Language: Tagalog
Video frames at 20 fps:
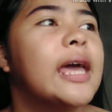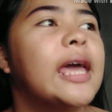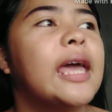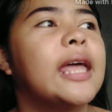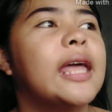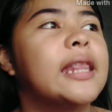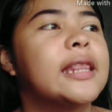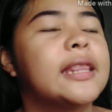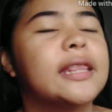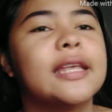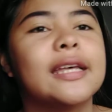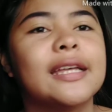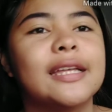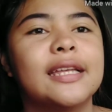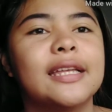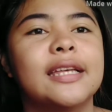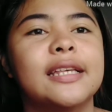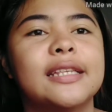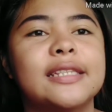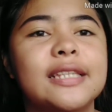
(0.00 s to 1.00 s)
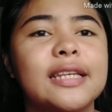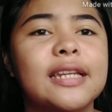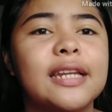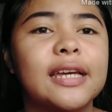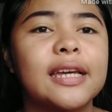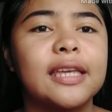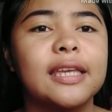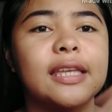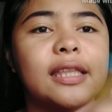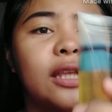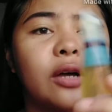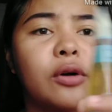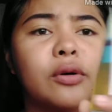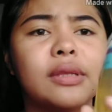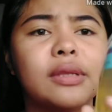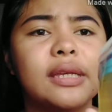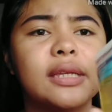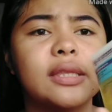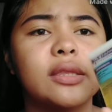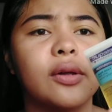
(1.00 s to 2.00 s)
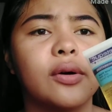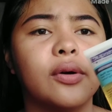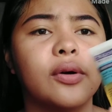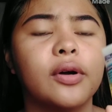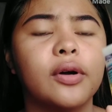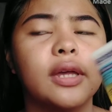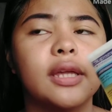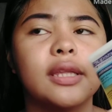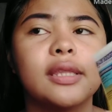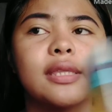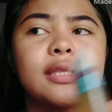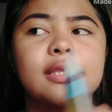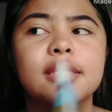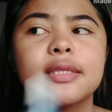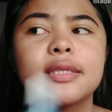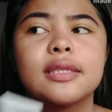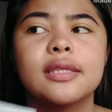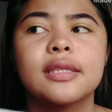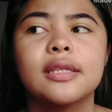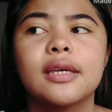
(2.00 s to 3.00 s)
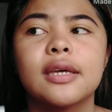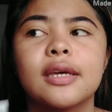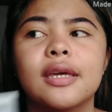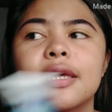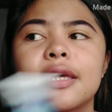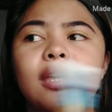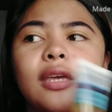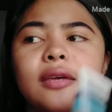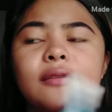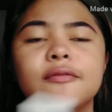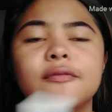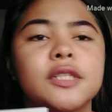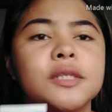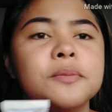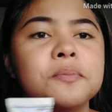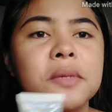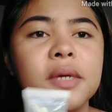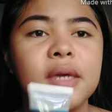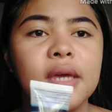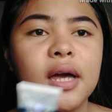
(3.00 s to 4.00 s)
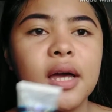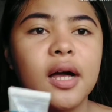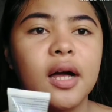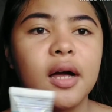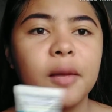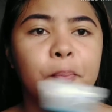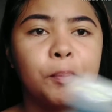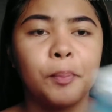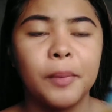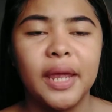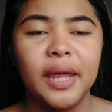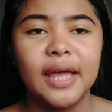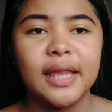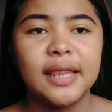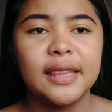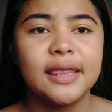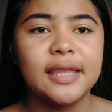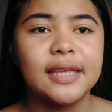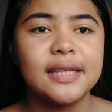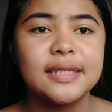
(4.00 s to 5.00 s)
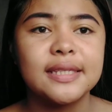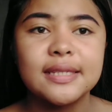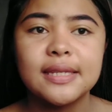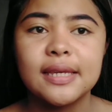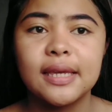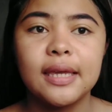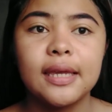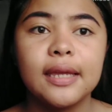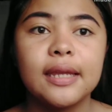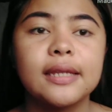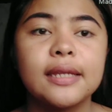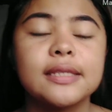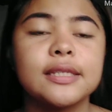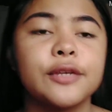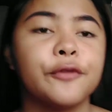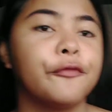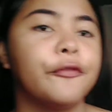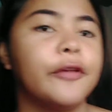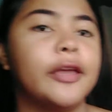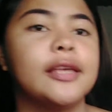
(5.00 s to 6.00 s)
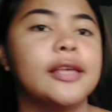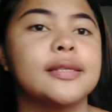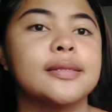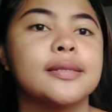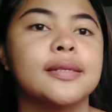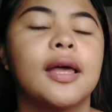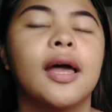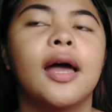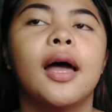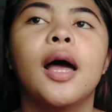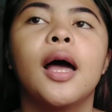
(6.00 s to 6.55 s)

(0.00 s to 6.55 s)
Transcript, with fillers: And uh, sa nakikita ko dito, it gives me um, healthy skin sa face.